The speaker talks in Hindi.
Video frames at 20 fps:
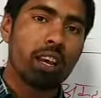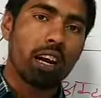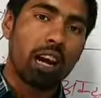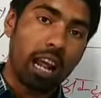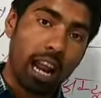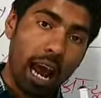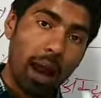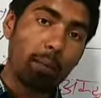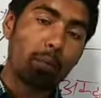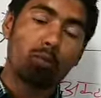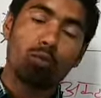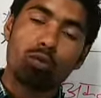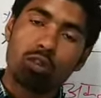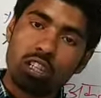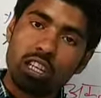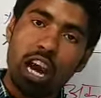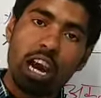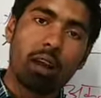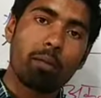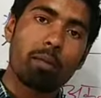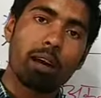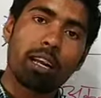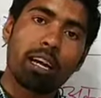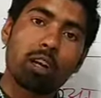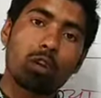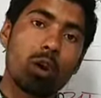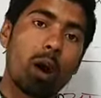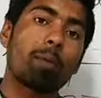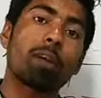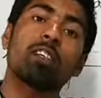खराब कोशिका अगर मर
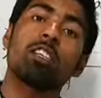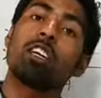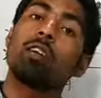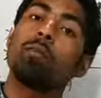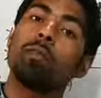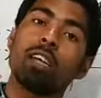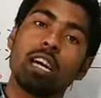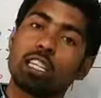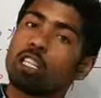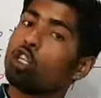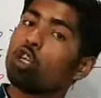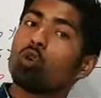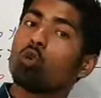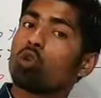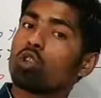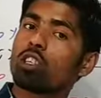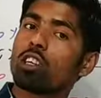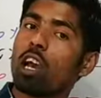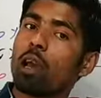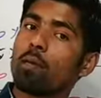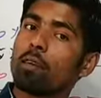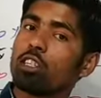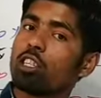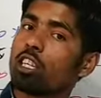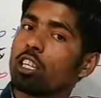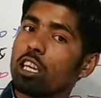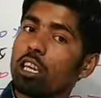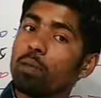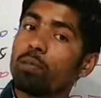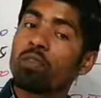गई तो आपके शरीर में अच्छी कोशिकाएं
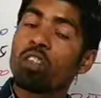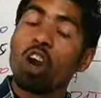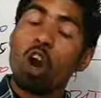बचेंगी